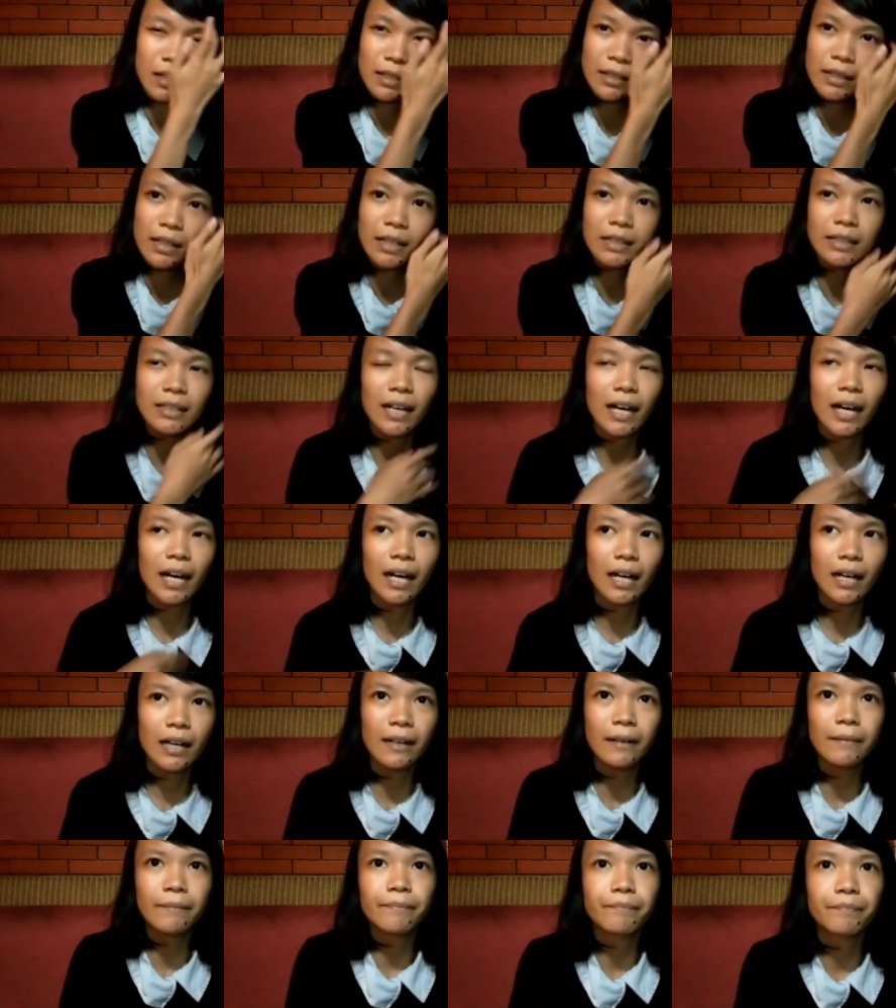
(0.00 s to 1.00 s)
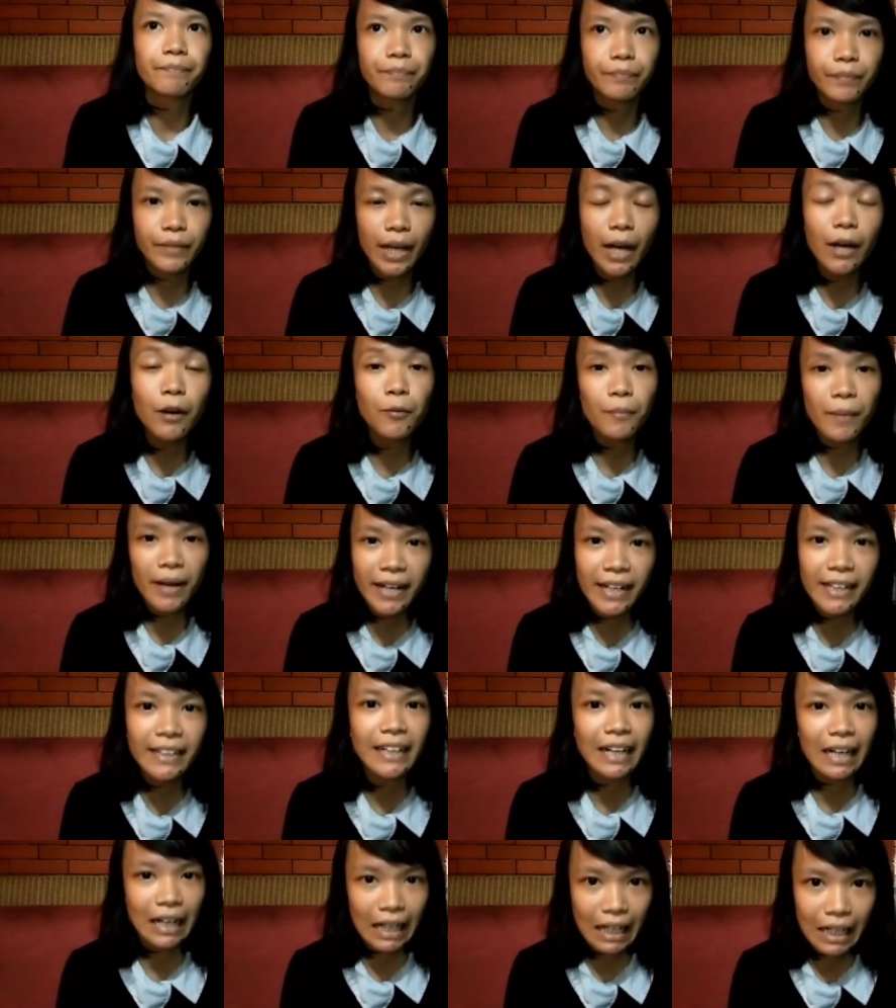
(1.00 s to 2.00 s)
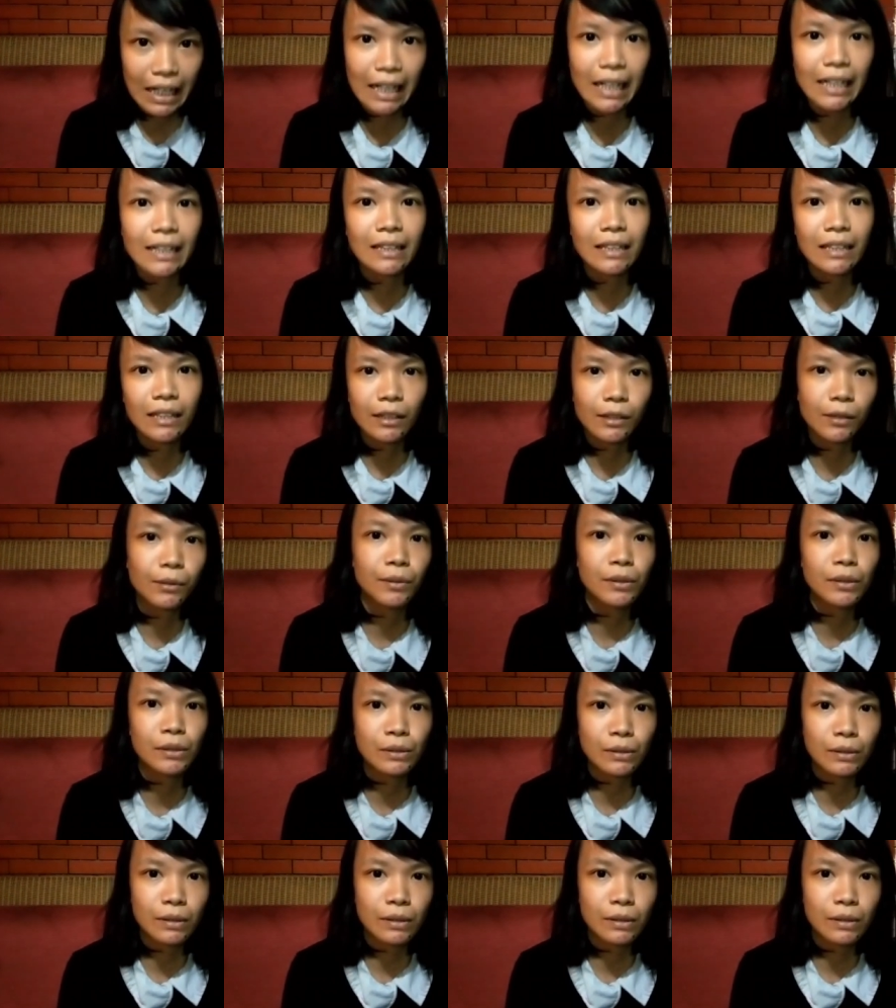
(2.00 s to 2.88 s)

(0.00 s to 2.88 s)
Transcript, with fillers: Jasa, ya lumayan dekat gitu.